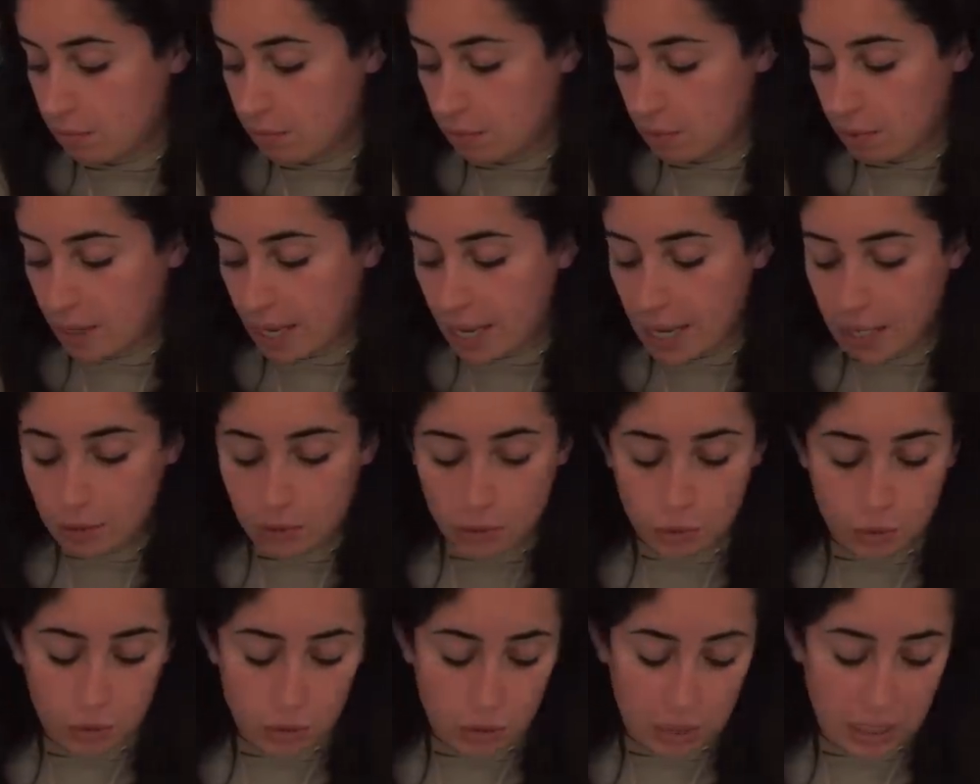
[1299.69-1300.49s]
So,
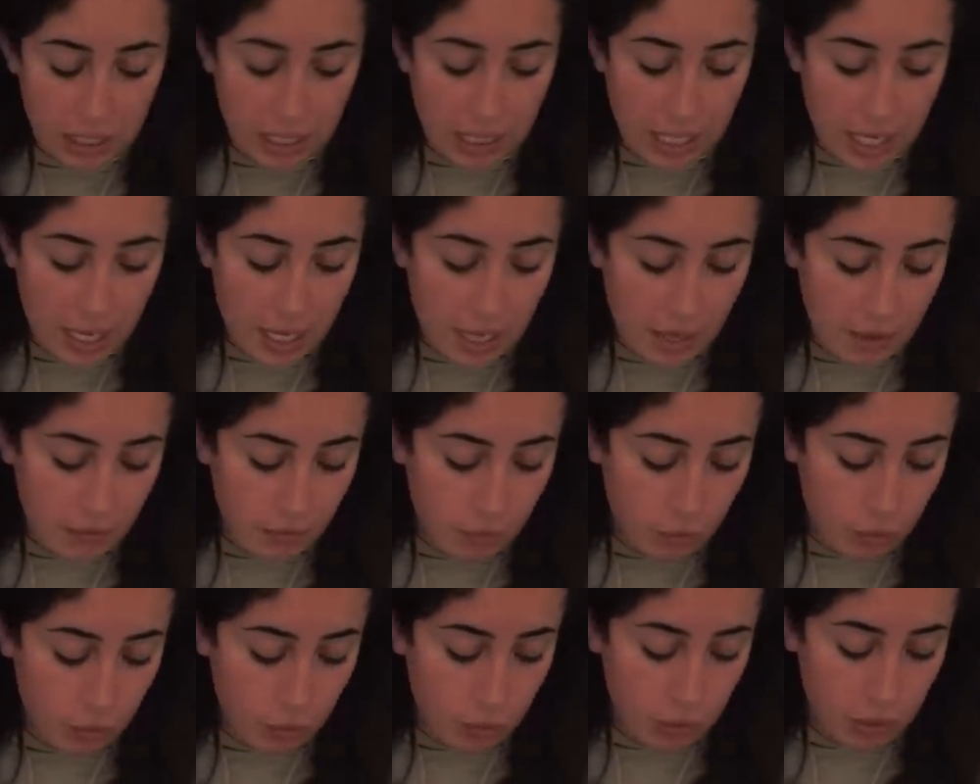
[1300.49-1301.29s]
hallo Julina,
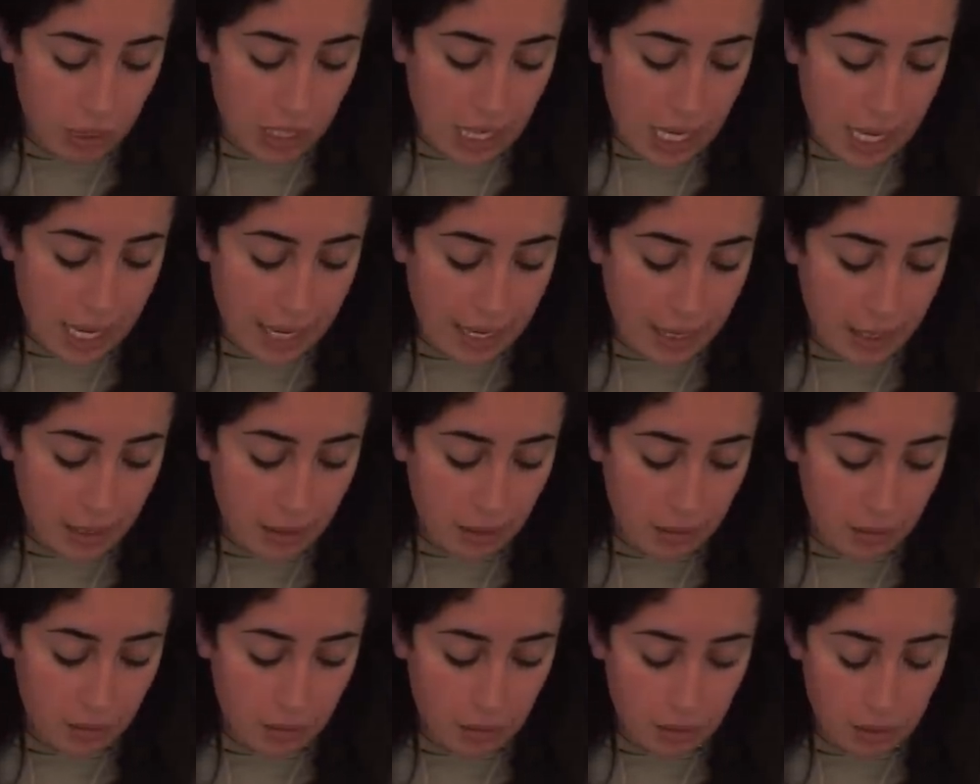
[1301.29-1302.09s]
Fotos
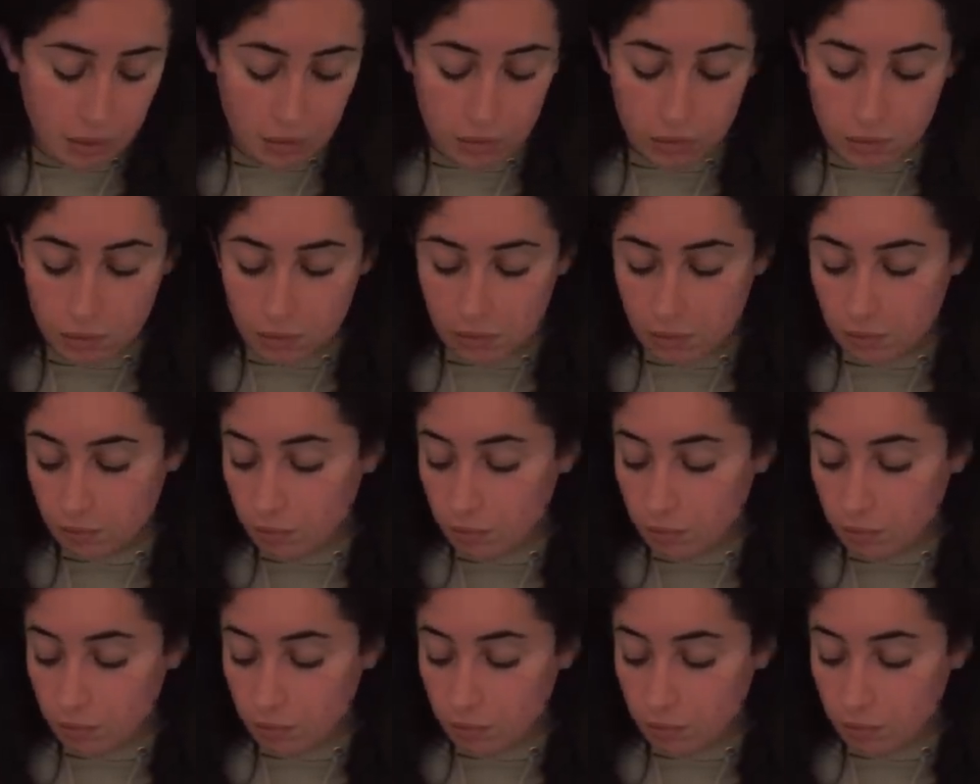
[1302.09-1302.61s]
liken oder so.